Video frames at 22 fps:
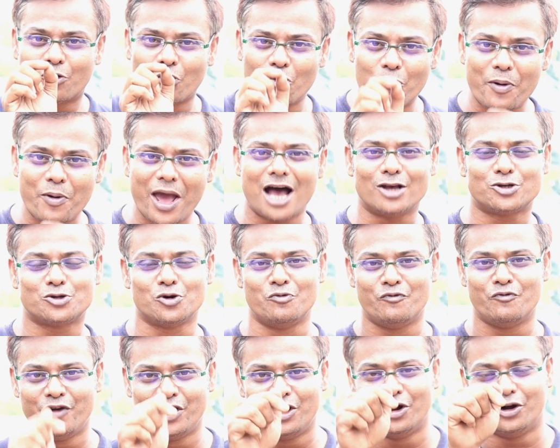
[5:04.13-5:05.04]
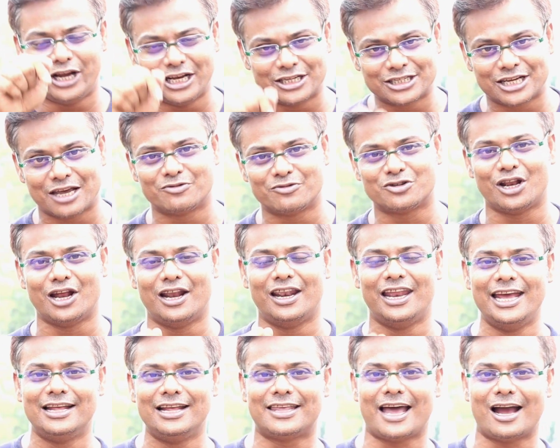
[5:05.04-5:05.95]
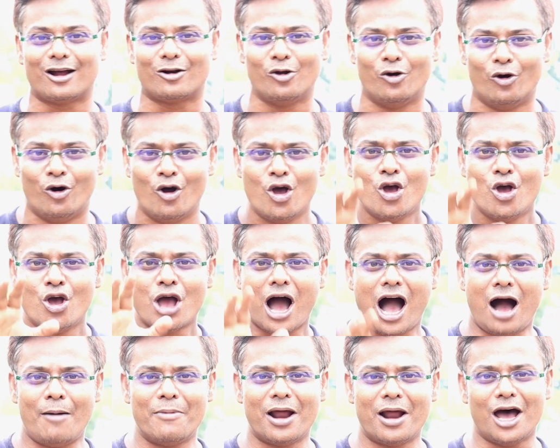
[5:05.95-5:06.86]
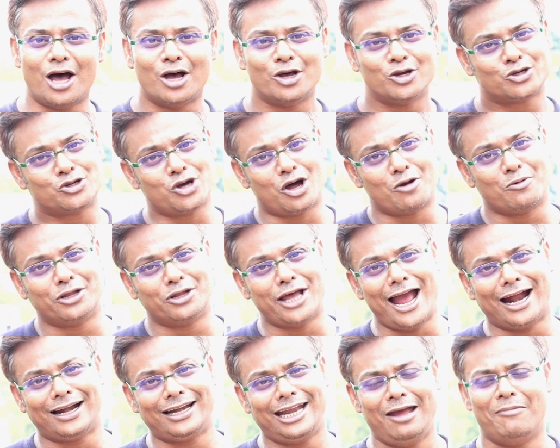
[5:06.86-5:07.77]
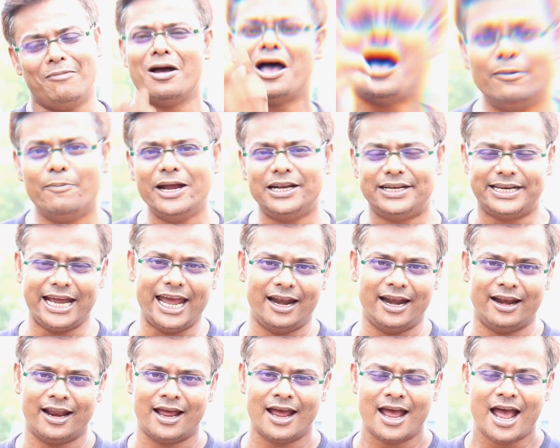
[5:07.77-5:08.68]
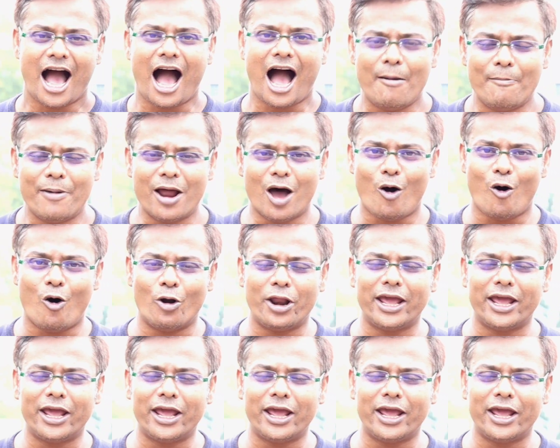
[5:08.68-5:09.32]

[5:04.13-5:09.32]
সেই গ্রুপে আসুন ভিডিও ডিসক্রিপশনে লিঙ্ক থাকলো আমরা সর্বদা একটি রেডমি টেন আমরা